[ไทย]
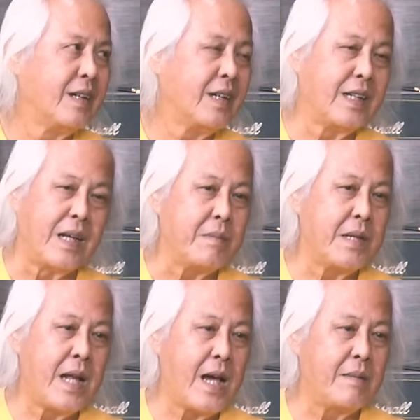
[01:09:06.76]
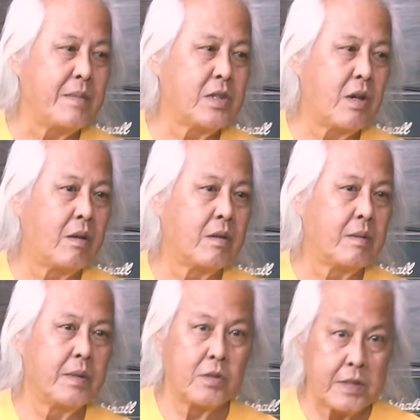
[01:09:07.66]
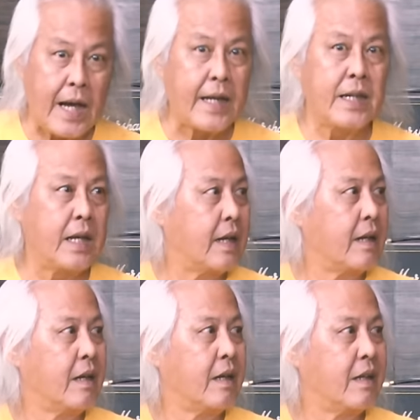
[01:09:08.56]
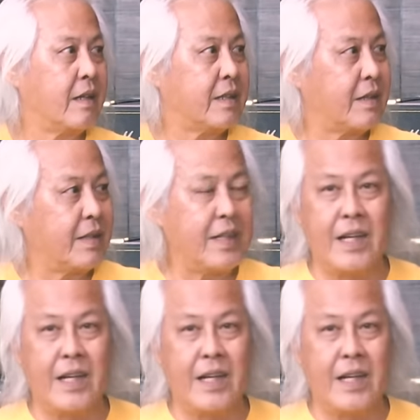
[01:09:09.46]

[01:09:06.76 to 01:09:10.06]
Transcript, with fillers: อันไหนไม่ได้ไม่ชอบก็ไม่ต้องใช้ดิแล้วเท่านั้น